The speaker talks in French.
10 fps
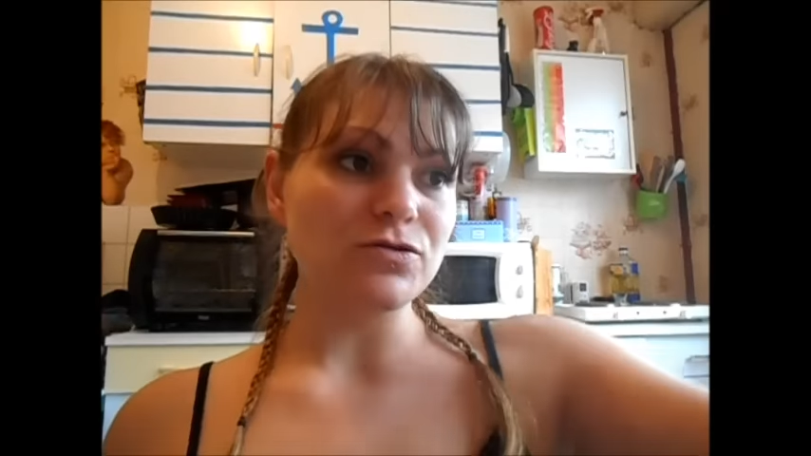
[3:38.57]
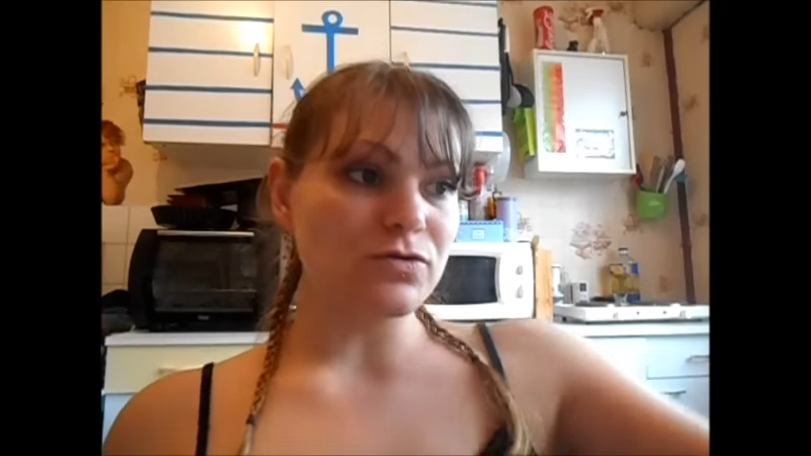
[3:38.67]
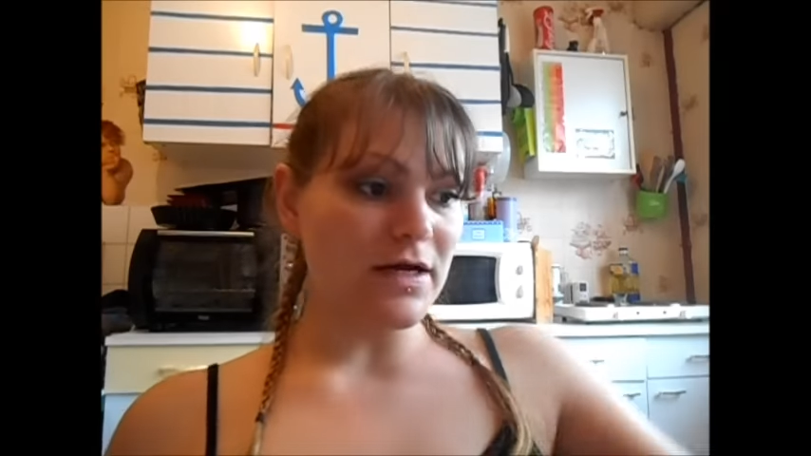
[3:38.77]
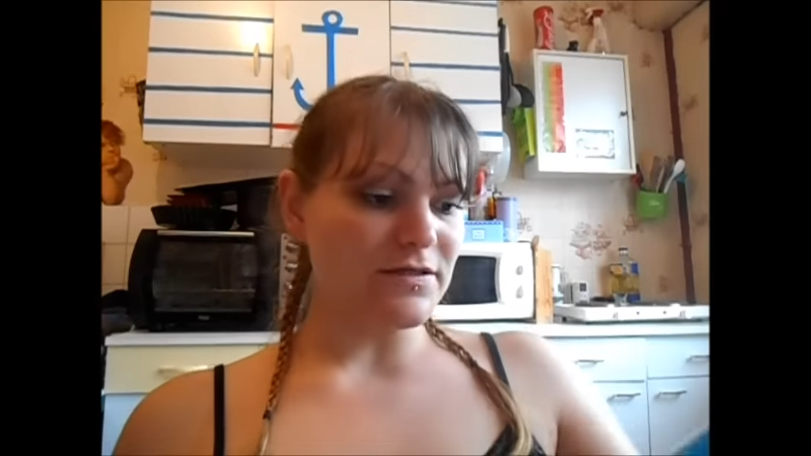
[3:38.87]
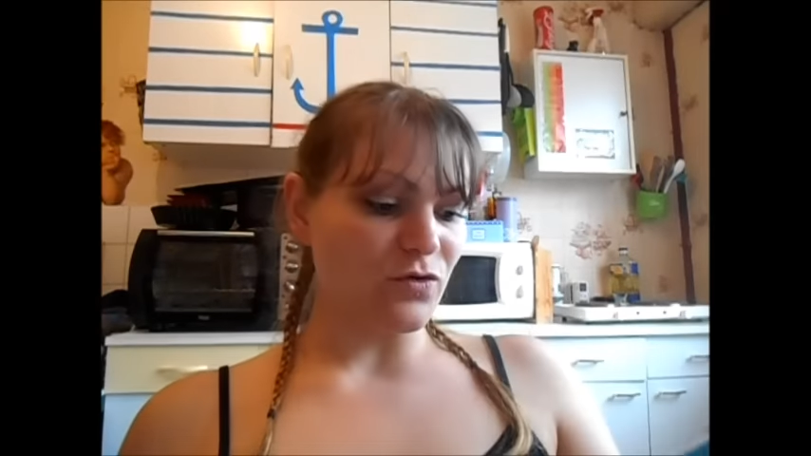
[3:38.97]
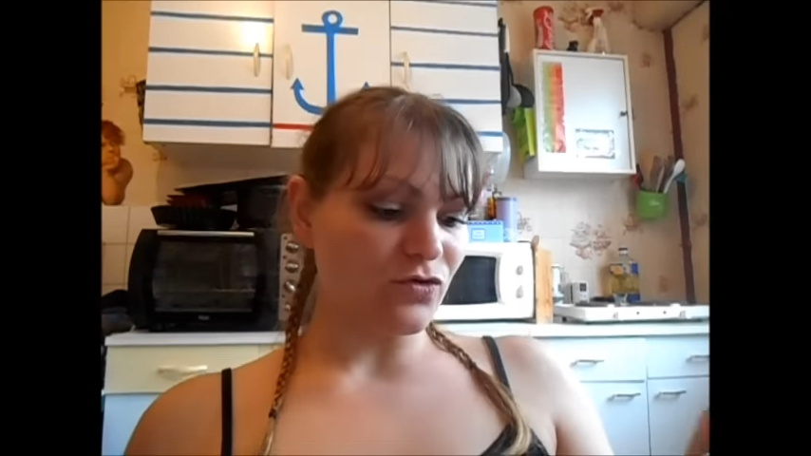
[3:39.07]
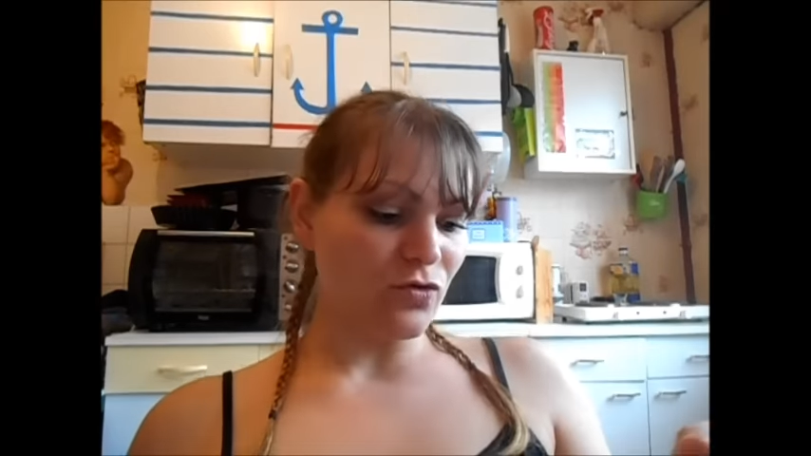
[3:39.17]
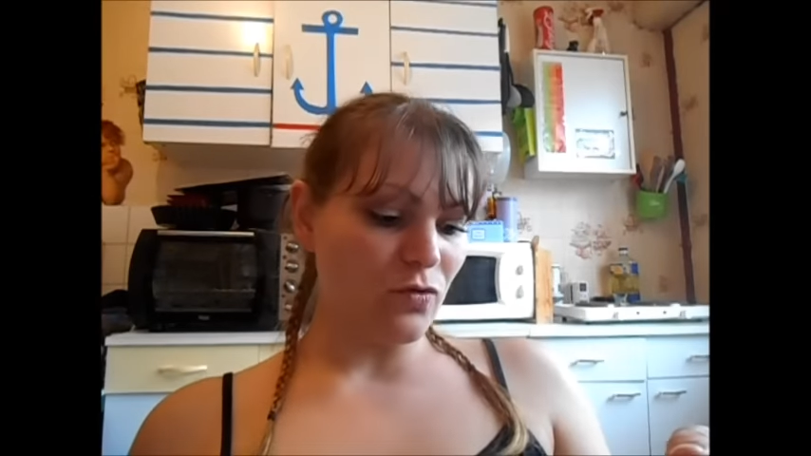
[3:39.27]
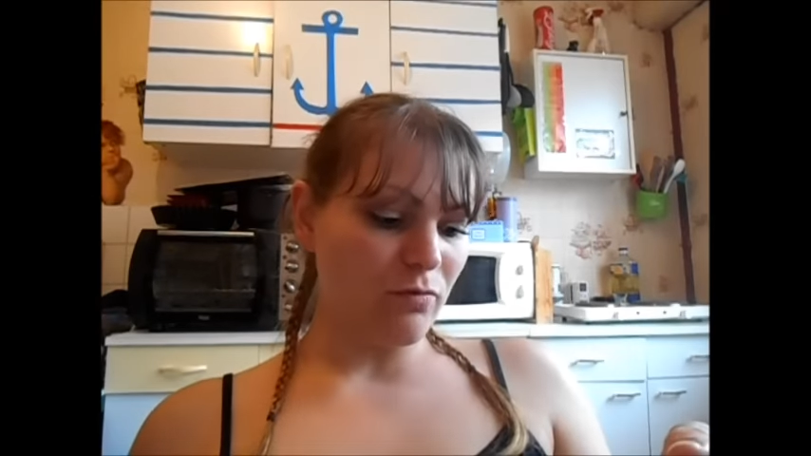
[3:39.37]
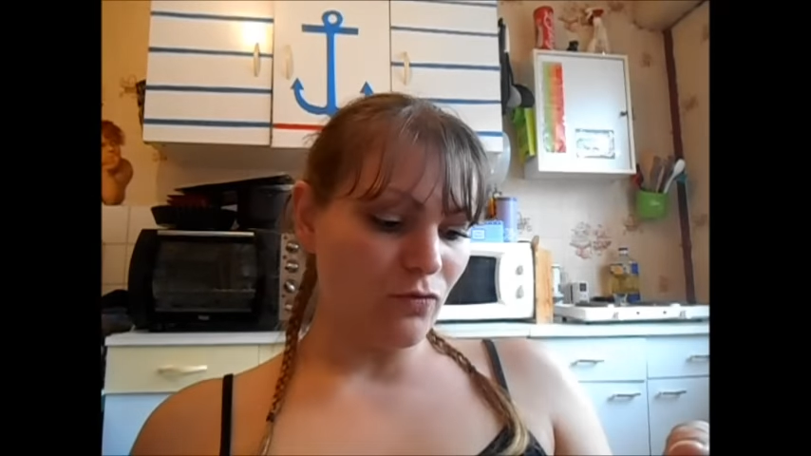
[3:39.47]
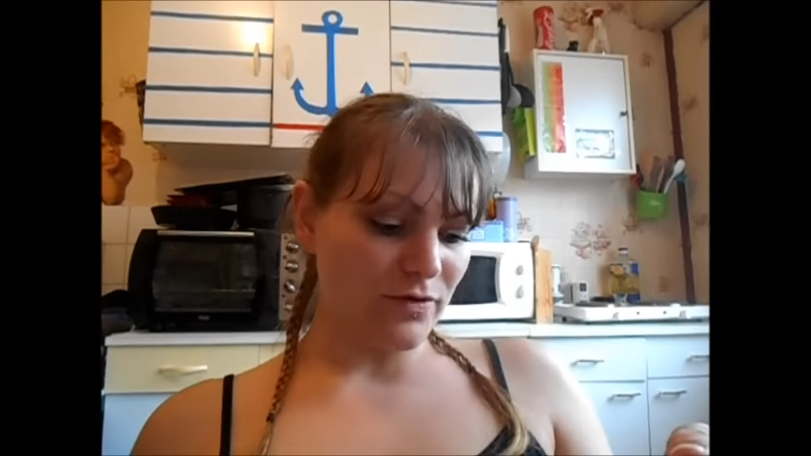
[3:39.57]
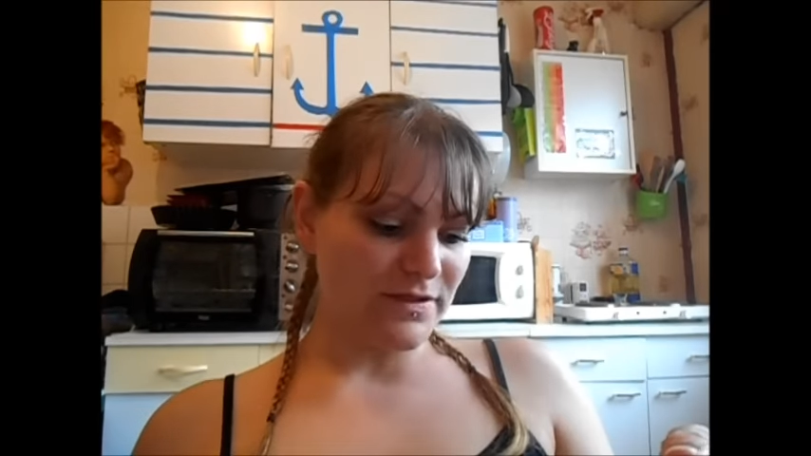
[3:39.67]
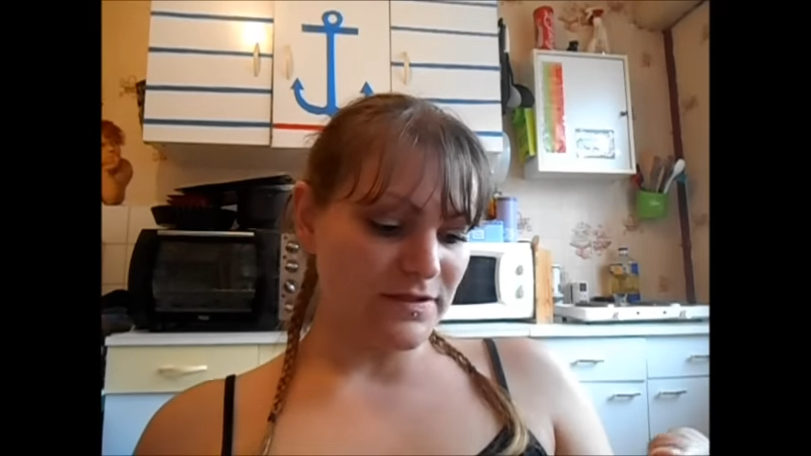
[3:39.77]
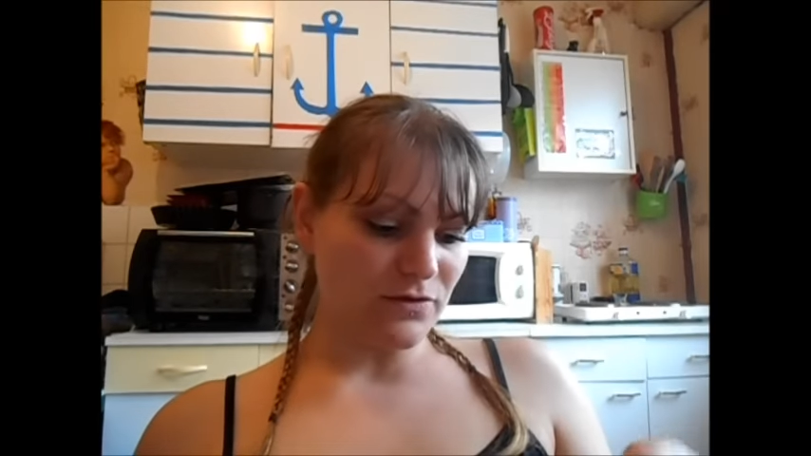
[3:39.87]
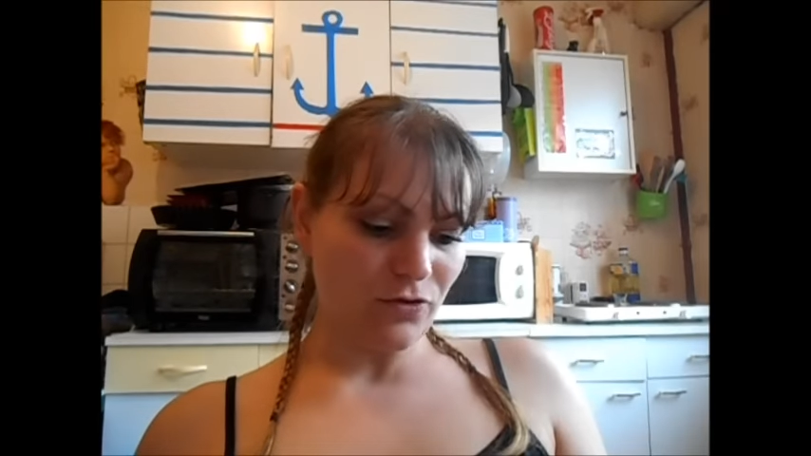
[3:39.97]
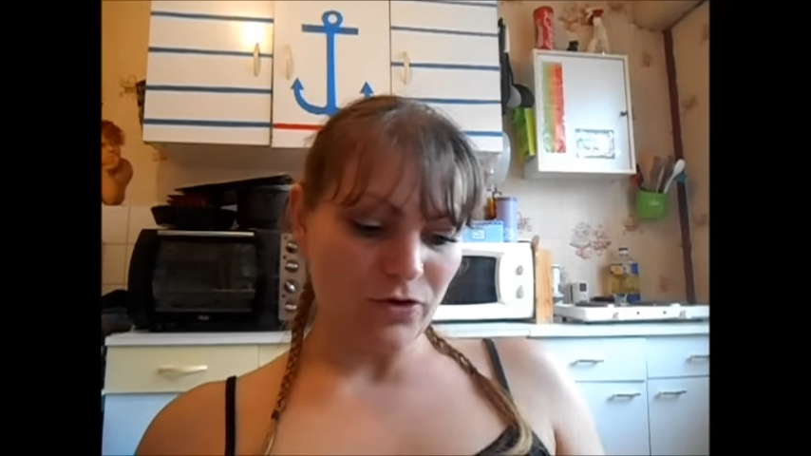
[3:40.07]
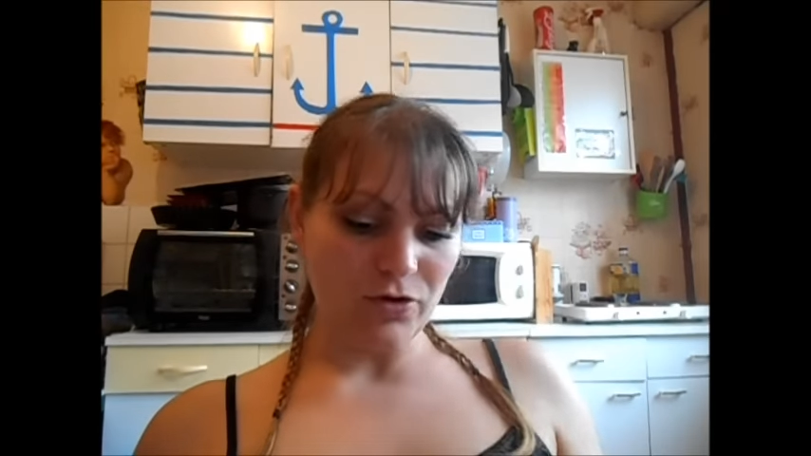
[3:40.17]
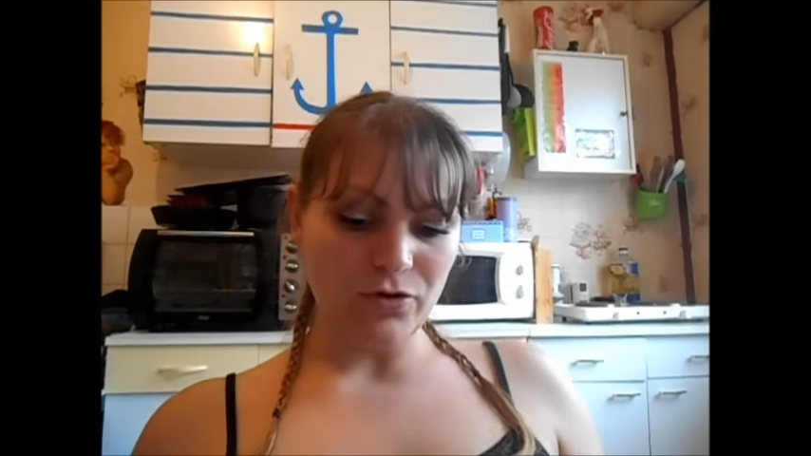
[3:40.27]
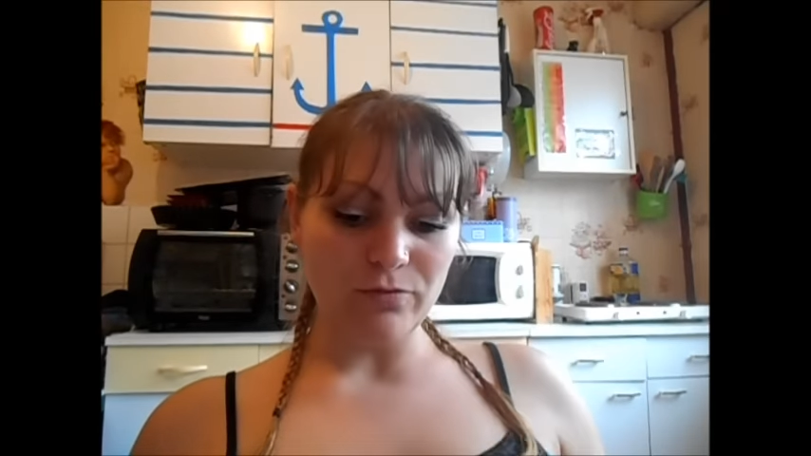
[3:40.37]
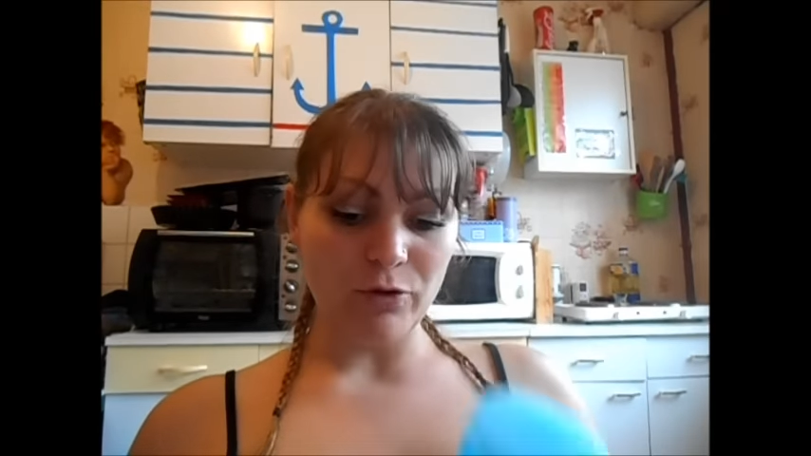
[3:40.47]
Celui-là il sent trop bon, il sent
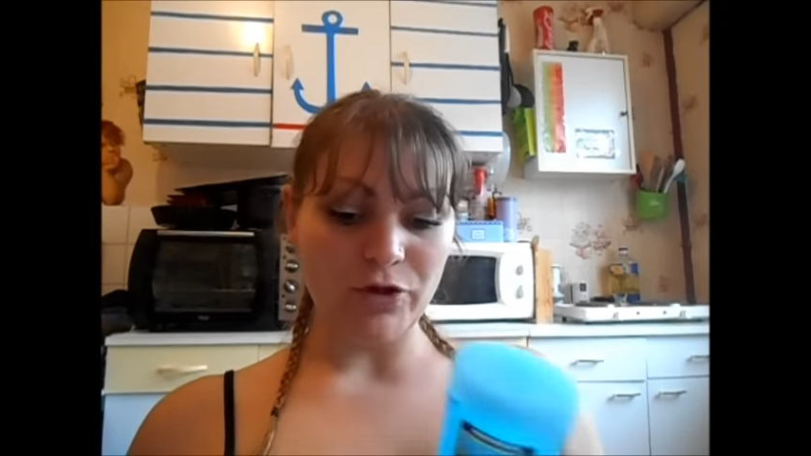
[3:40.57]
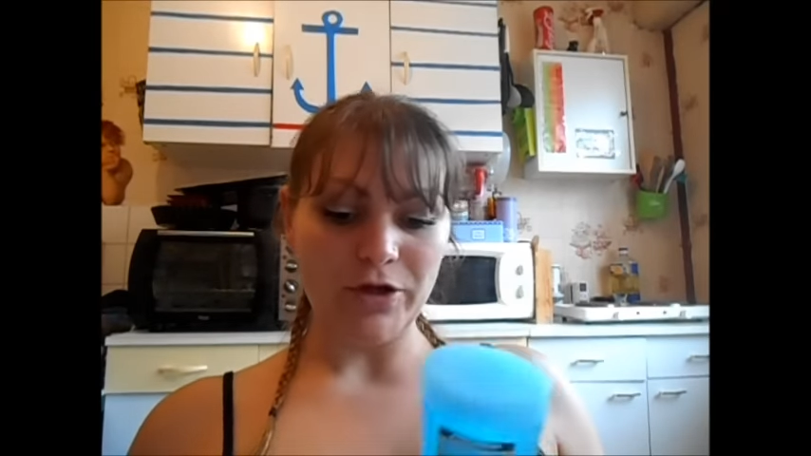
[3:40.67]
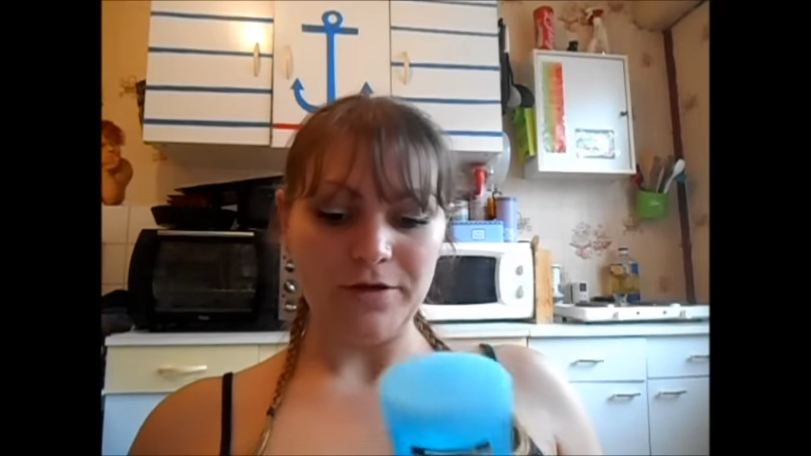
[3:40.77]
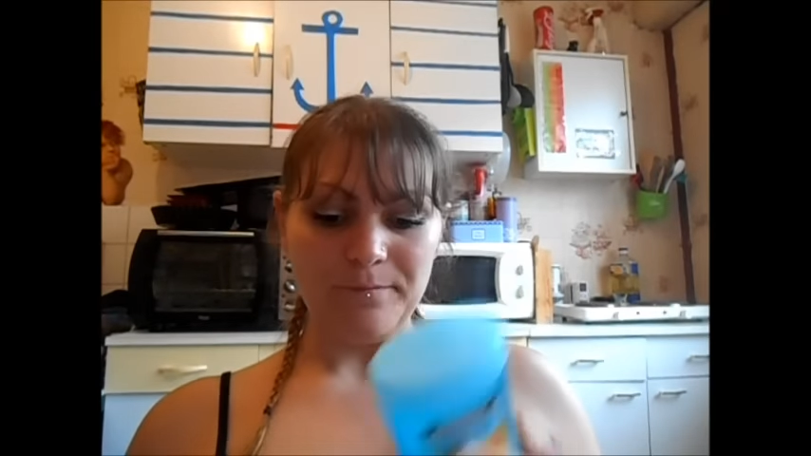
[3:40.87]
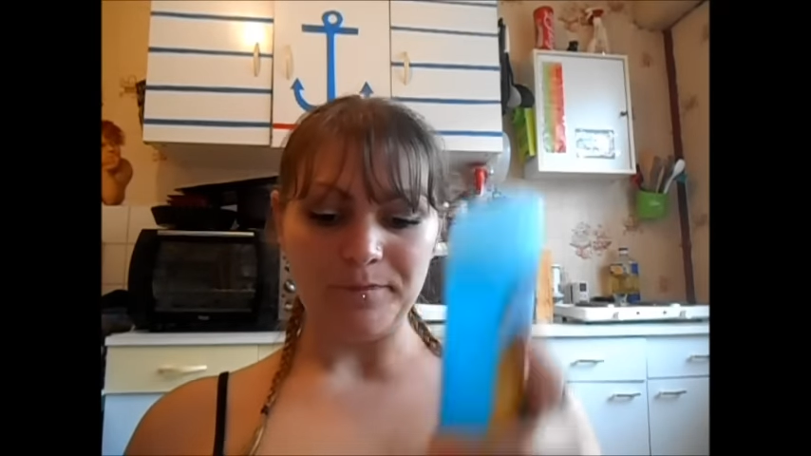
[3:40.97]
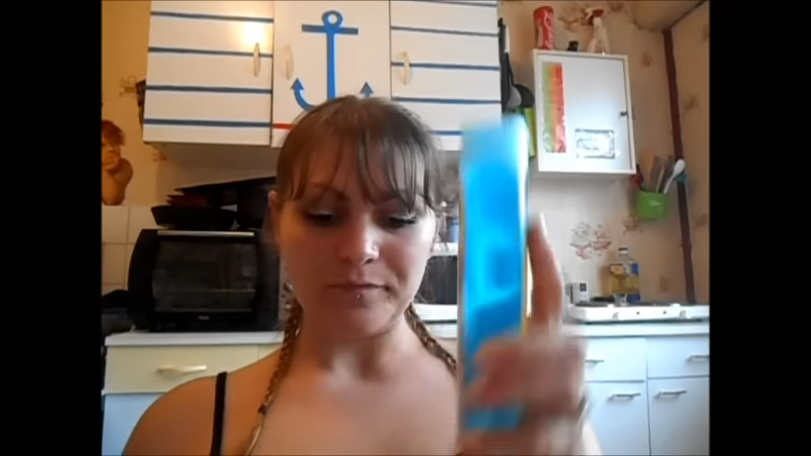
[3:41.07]
euh, le monoeil.